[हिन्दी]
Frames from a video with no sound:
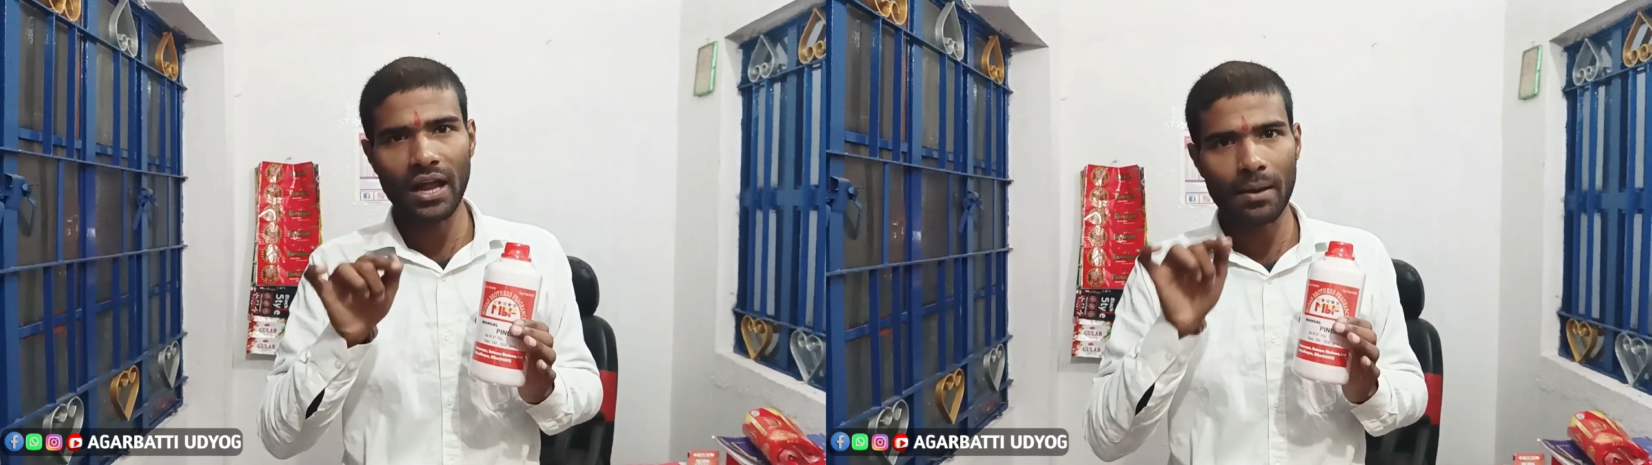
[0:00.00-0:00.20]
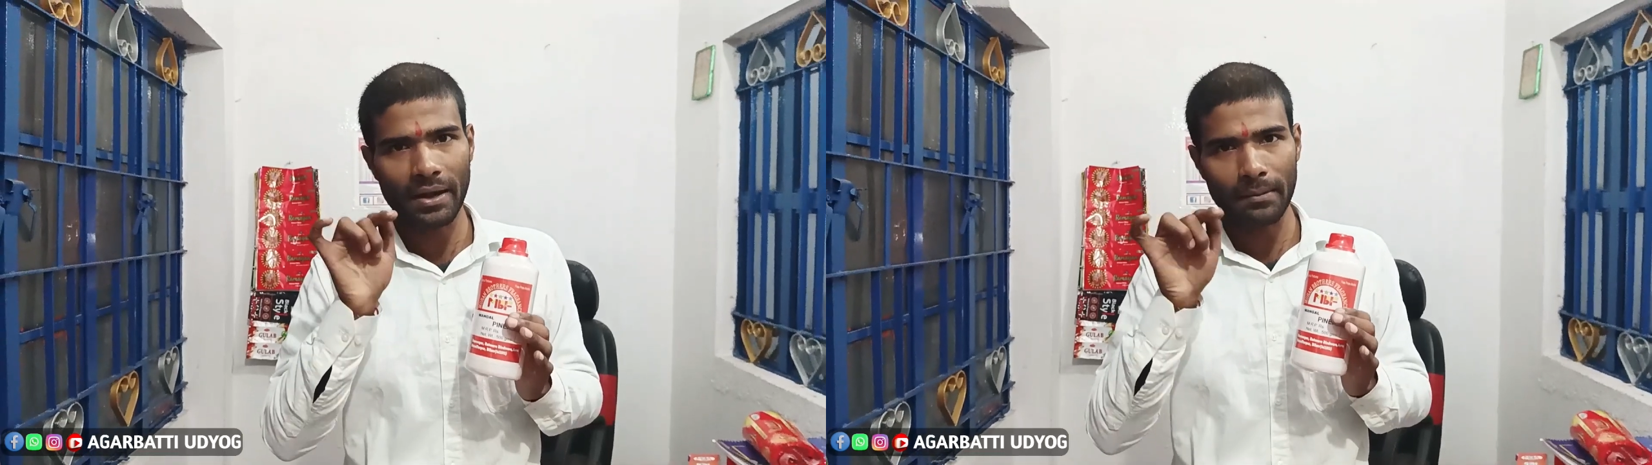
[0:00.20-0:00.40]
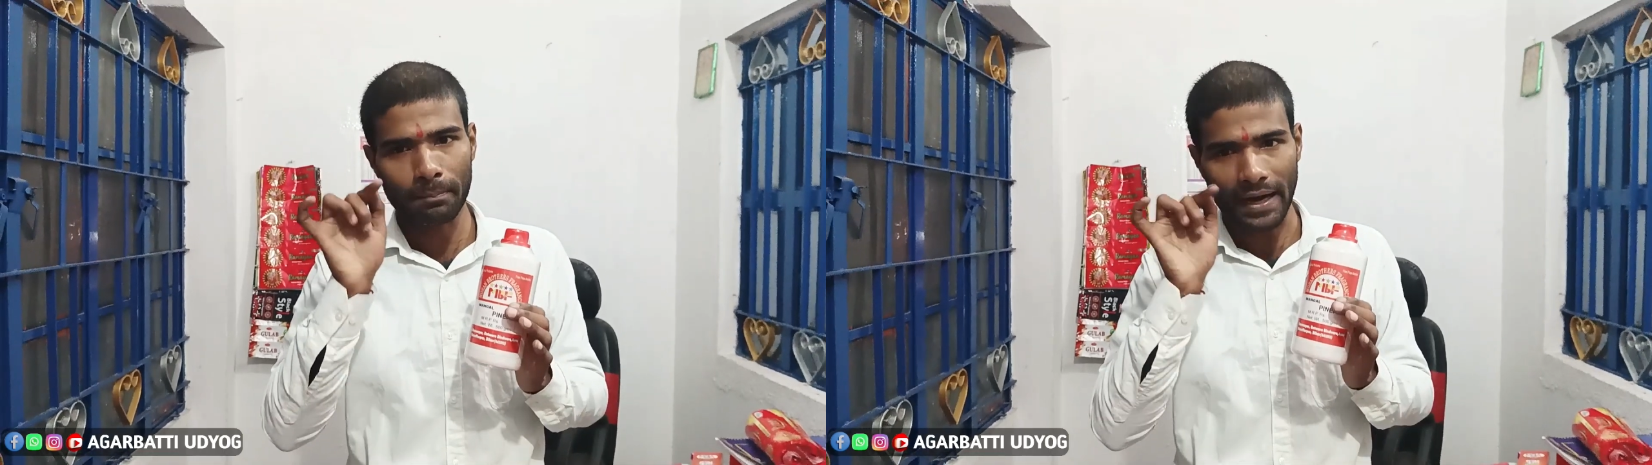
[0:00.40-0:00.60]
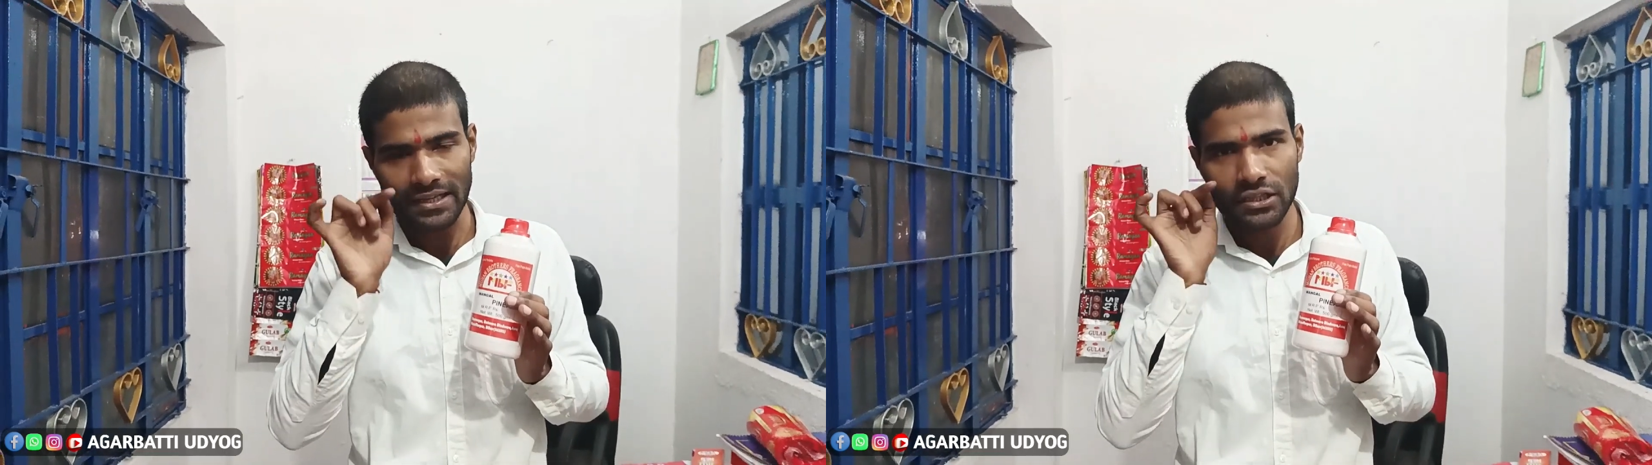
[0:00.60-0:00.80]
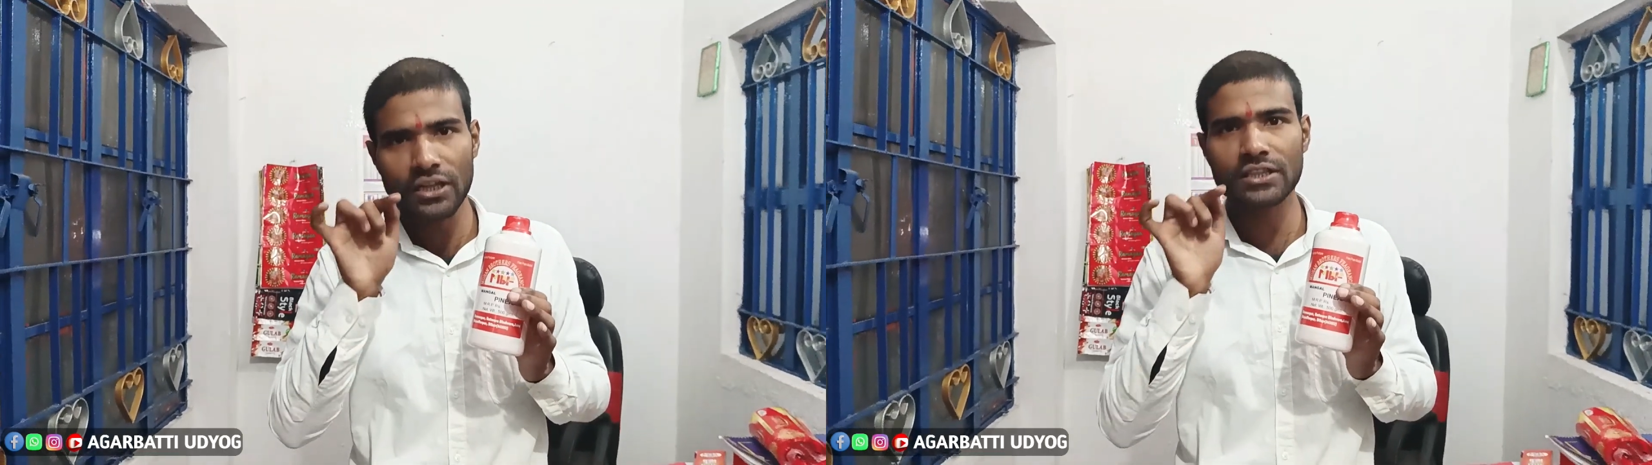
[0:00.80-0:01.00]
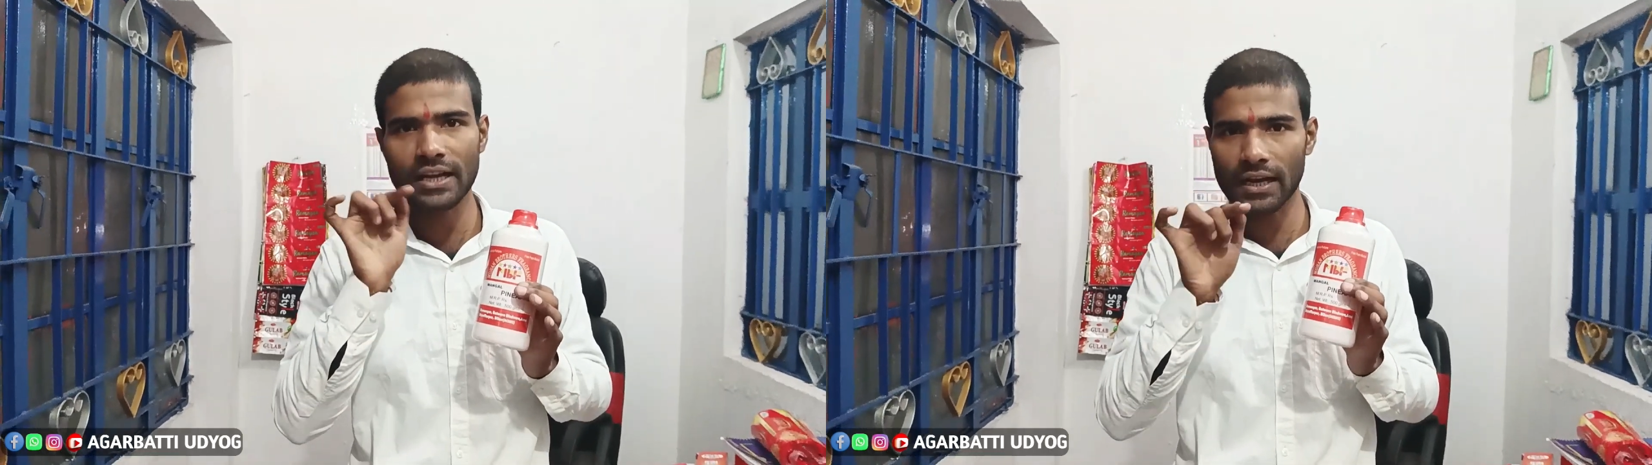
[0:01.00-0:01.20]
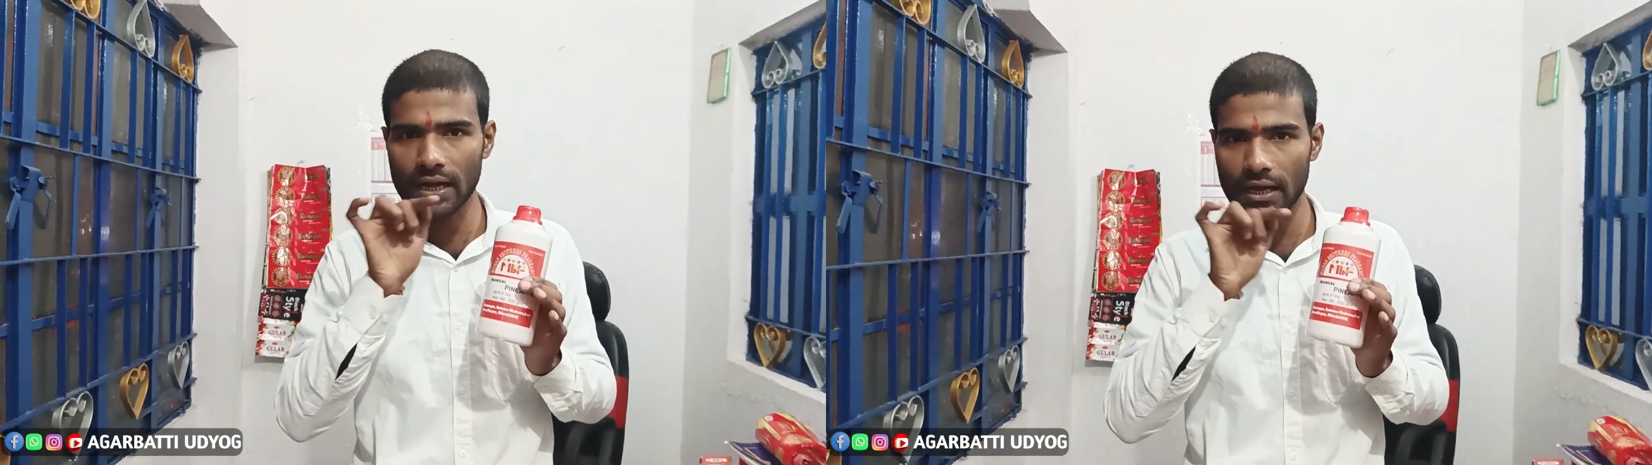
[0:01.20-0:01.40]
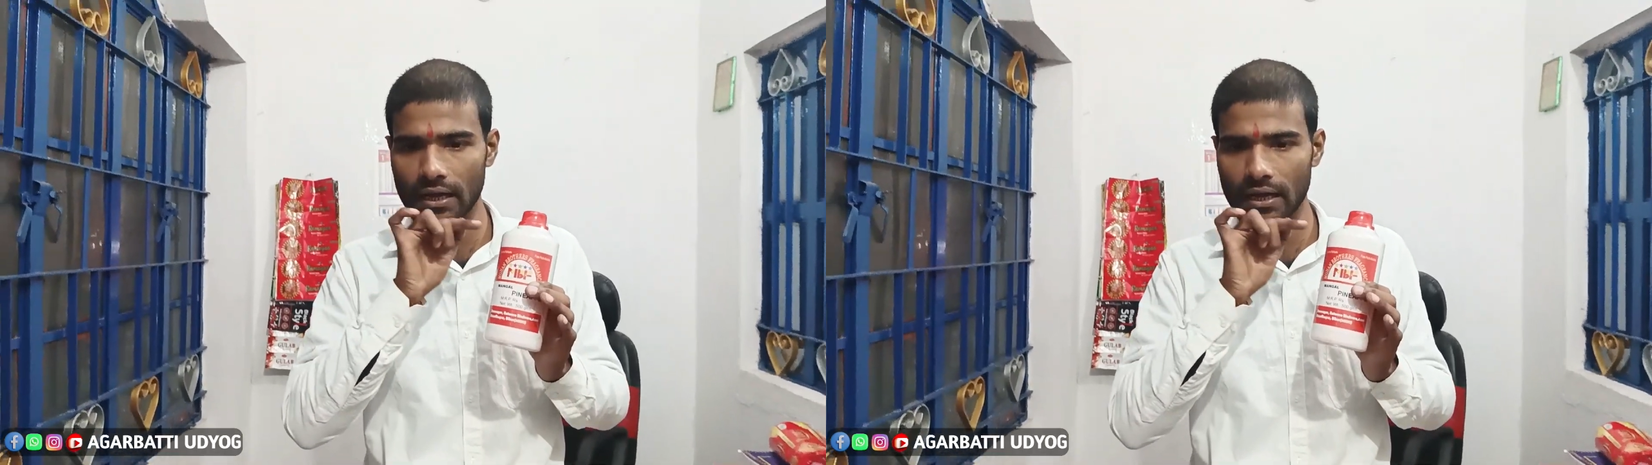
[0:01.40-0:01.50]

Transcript: ना हमारे प्राइस लिस्ट का